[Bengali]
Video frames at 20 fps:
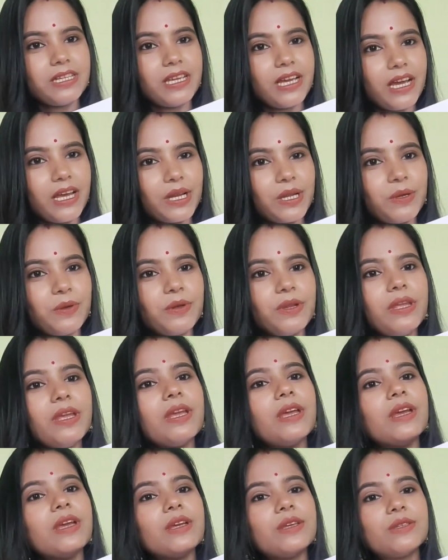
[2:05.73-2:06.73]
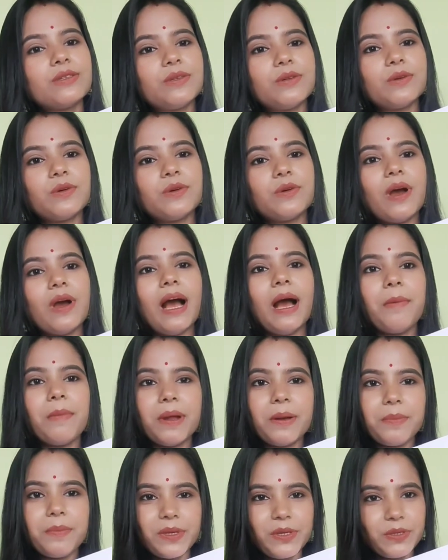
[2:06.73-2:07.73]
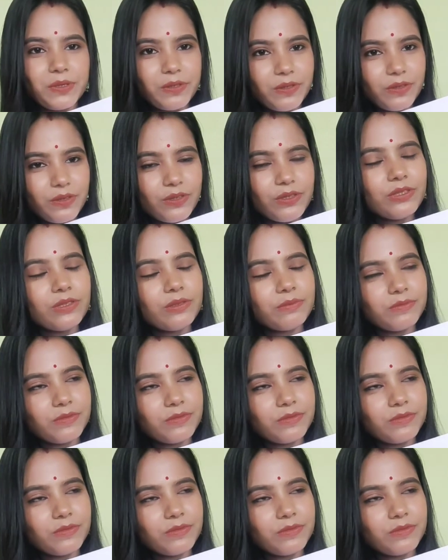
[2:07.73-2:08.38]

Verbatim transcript: শেয়ার করি সো আমার ভিডিওগুলো